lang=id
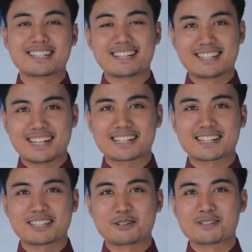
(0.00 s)
dan
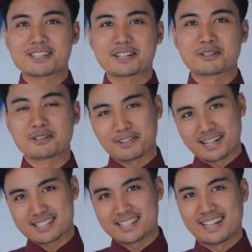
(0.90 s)
nyalakan lonceng
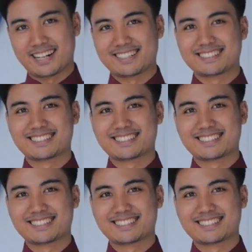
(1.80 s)
notifikasinya.